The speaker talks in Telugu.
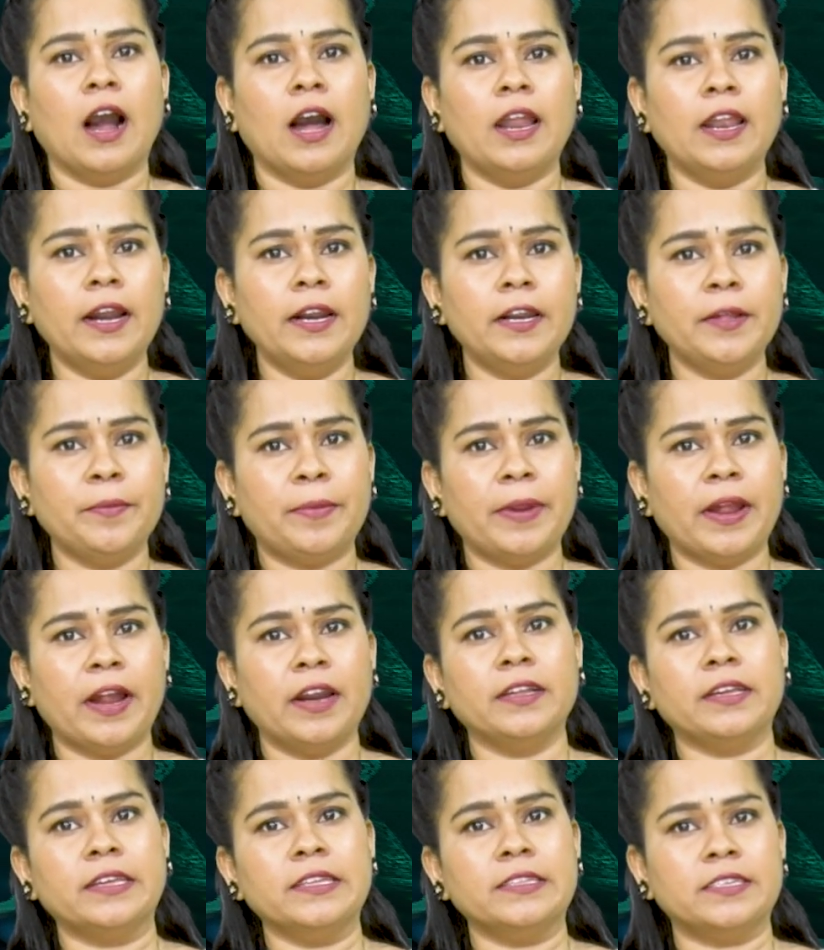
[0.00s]
అలాంటి
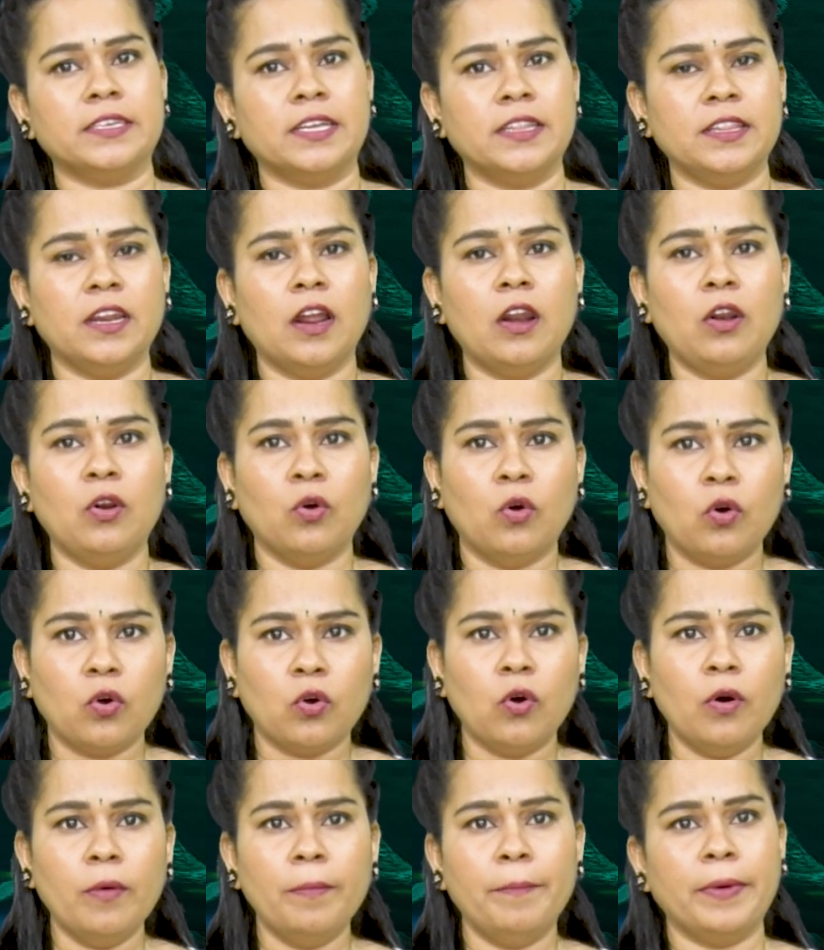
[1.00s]
బ్రాండ్కి చెందిన
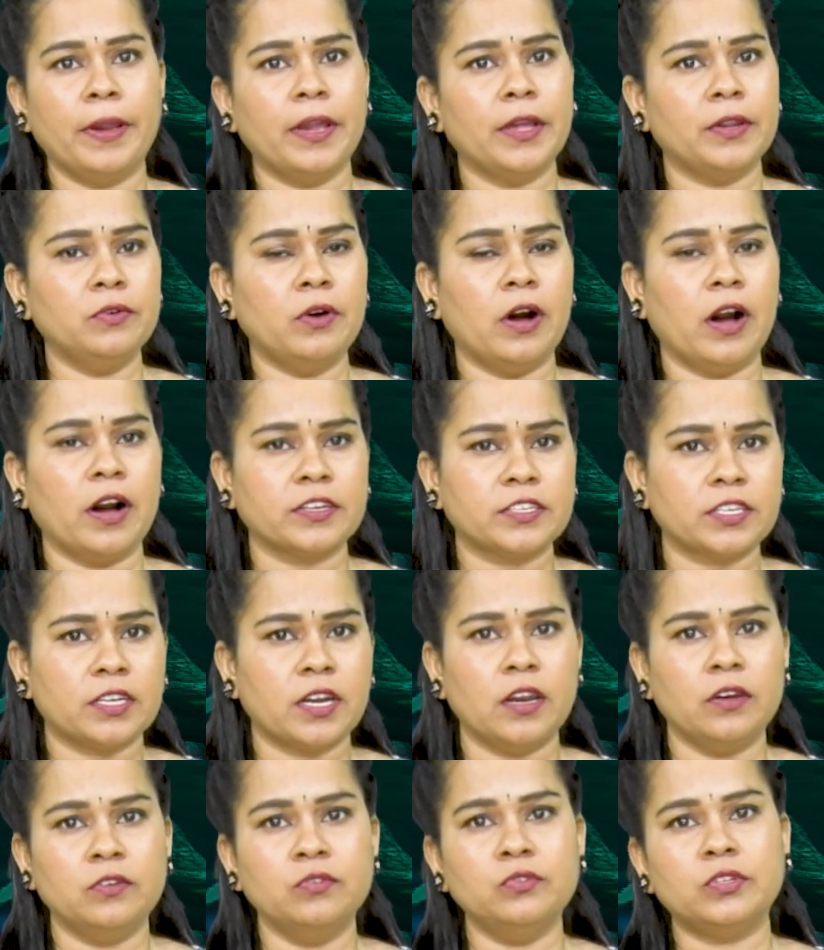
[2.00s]
లోగో పేరు
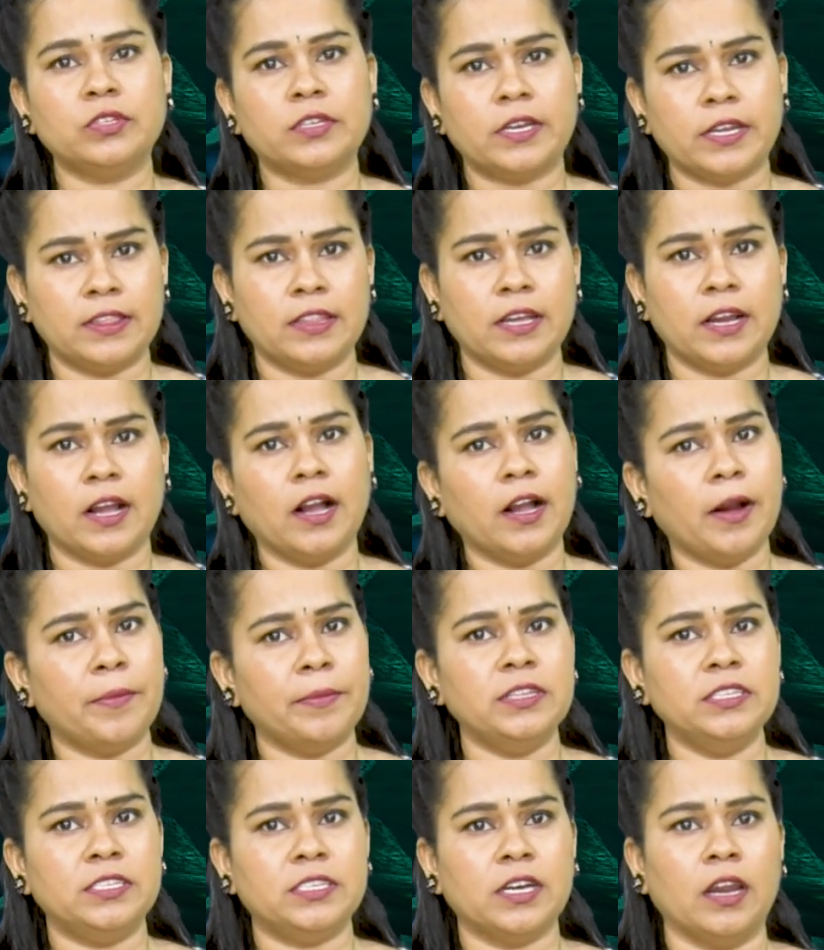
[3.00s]
అక్షరాలను శ్రద్ధగా
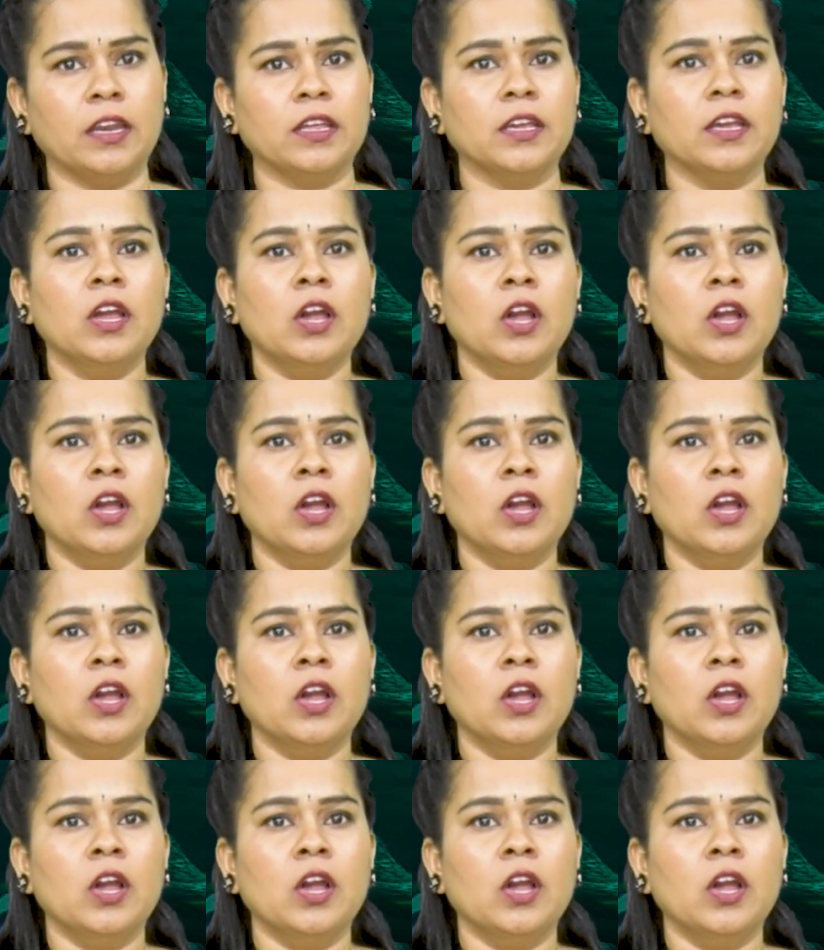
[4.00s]
గమనించాలి